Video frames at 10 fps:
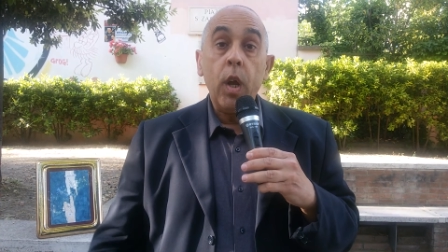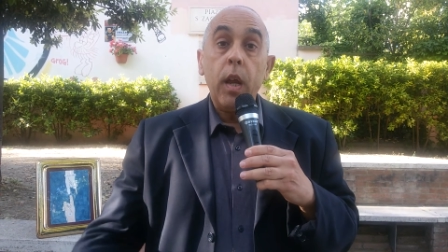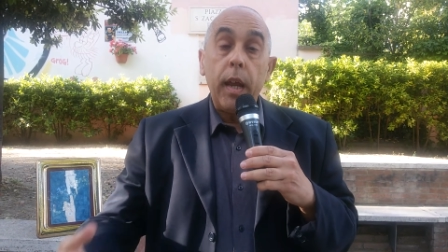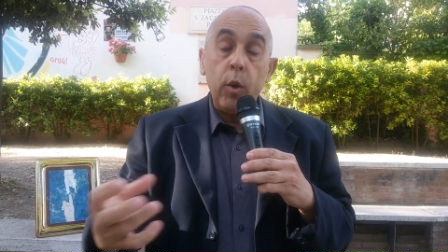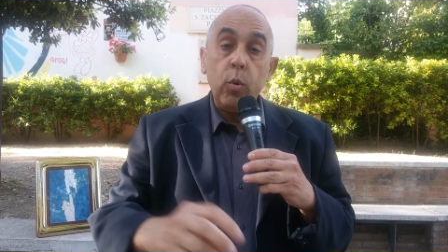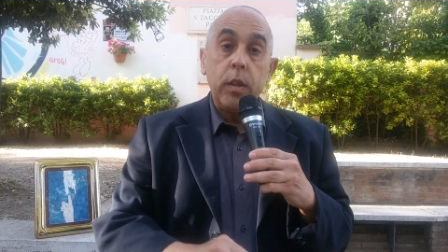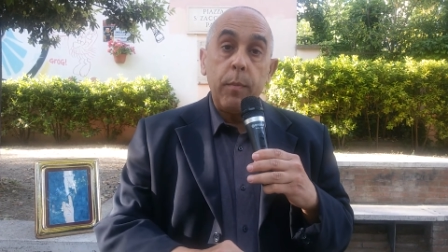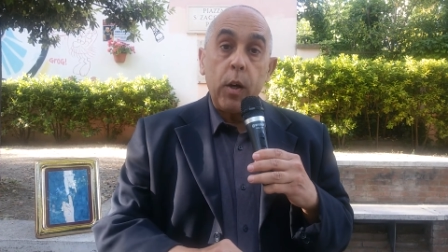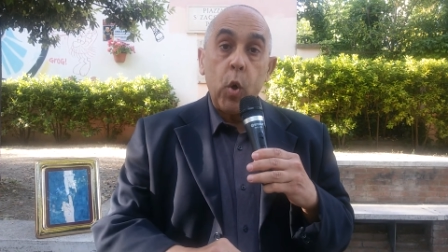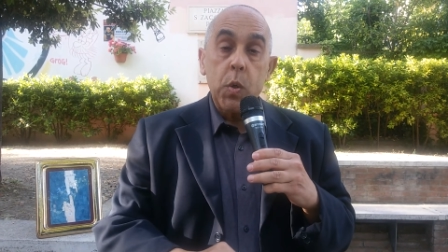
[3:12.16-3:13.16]
E
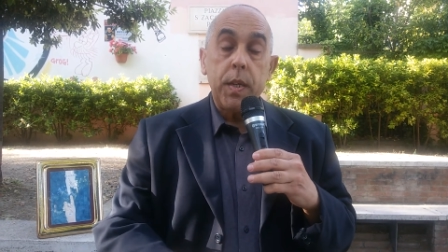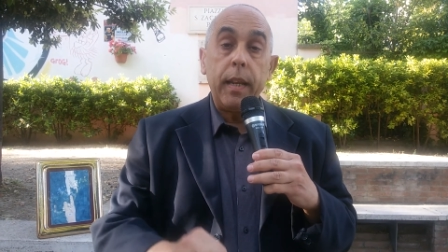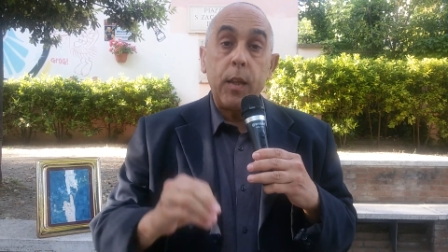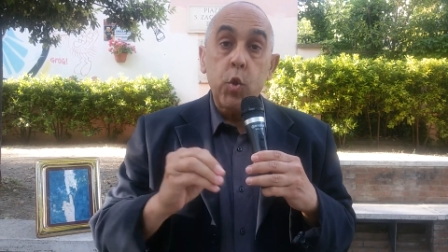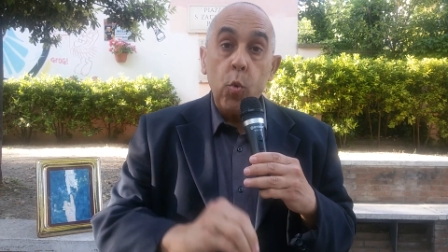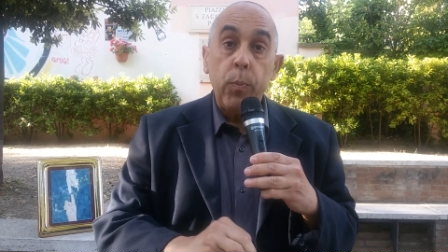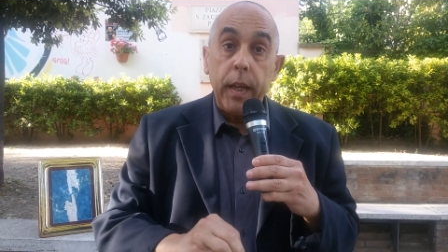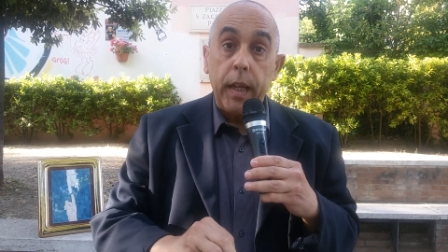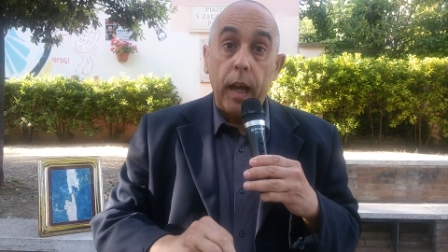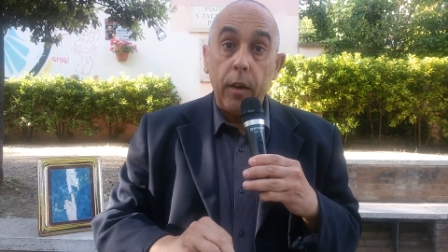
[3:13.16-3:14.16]
l'ultima cosa è la
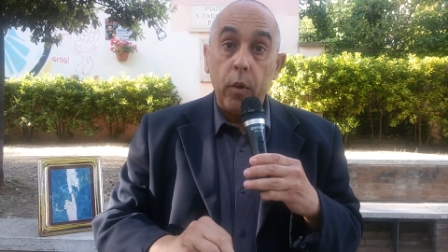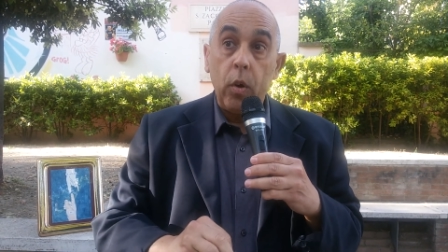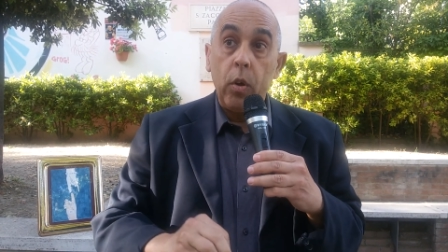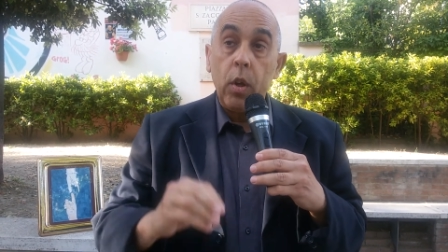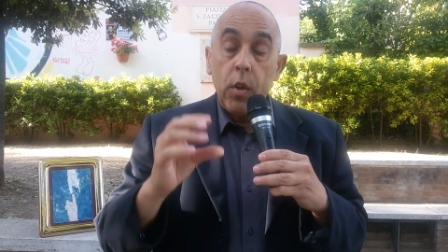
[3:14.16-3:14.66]
supplica, no?